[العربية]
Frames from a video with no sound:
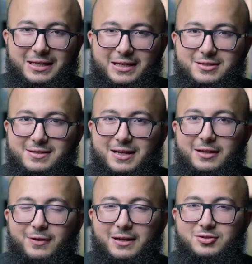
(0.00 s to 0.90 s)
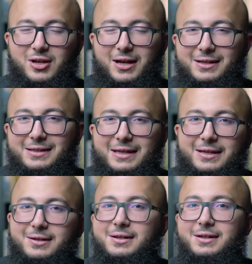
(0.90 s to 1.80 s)
الاجهزه كان فيها الاشعه هذيك
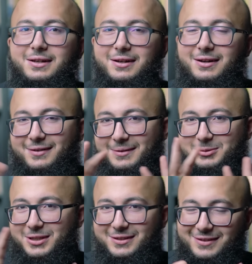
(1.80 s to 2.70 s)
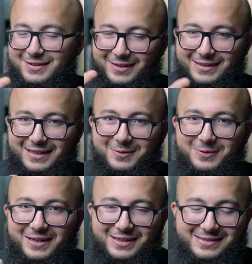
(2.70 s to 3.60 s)
آه، المتخصصين اكيد
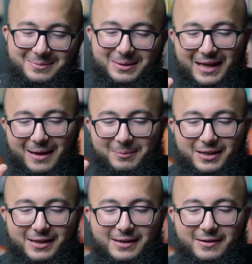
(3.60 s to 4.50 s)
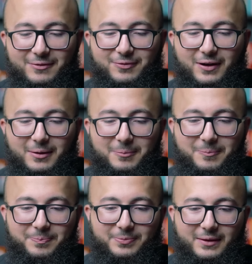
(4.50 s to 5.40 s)
عارفين القصه بالكامل
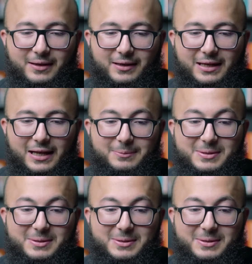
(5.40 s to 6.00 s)
فكانت